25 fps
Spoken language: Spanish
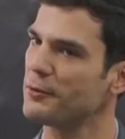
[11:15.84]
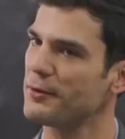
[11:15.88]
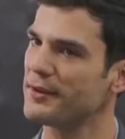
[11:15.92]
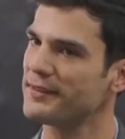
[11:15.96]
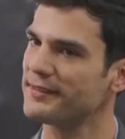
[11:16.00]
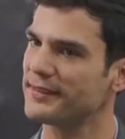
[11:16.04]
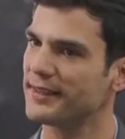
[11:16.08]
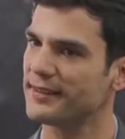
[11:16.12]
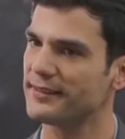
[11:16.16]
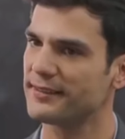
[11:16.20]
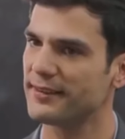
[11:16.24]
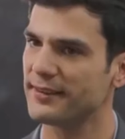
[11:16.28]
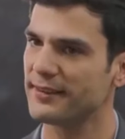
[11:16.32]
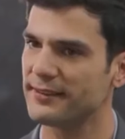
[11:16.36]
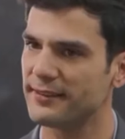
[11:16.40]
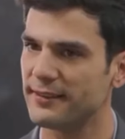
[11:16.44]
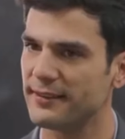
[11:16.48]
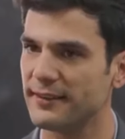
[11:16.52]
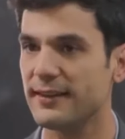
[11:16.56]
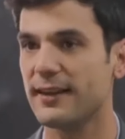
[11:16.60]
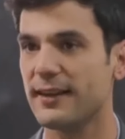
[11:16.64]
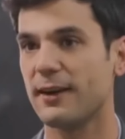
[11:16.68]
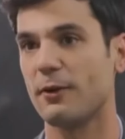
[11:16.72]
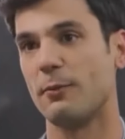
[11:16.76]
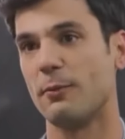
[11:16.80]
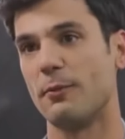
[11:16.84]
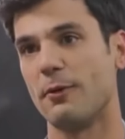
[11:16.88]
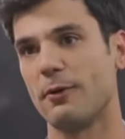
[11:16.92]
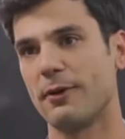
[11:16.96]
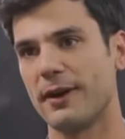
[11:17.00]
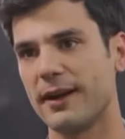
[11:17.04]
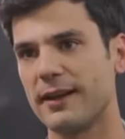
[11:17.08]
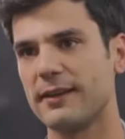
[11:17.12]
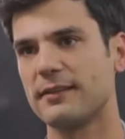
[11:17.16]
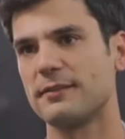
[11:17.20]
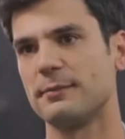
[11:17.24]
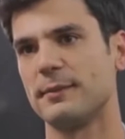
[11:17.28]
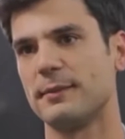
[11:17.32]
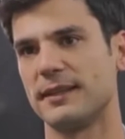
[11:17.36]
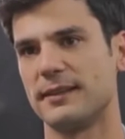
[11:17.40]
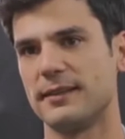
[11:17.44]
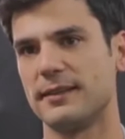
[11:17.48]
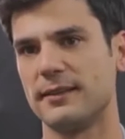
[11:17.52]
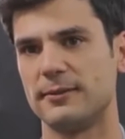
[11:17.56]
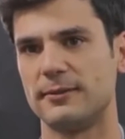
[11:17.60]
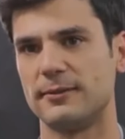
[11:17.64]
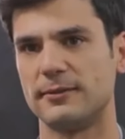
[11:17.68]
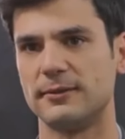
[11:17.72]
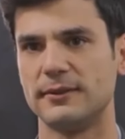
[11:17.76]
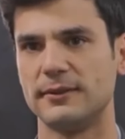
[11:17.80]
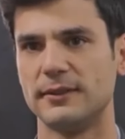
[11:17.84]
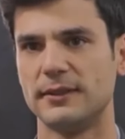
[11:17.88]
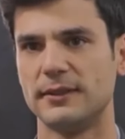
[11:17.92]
no es tan sencilla como crees, Mateo.